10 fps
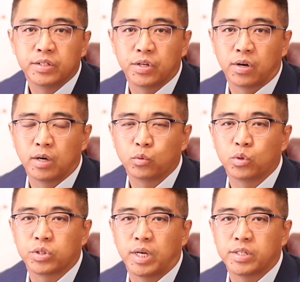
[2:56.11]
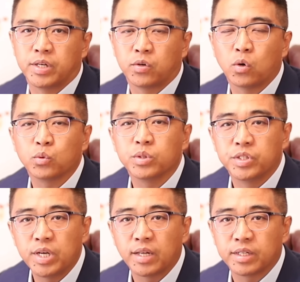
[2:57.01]
小孩如果是他是在高中以
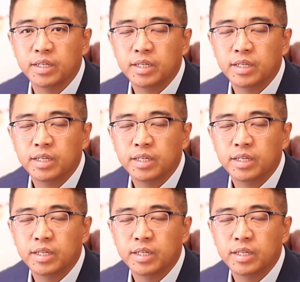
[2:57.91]
下的，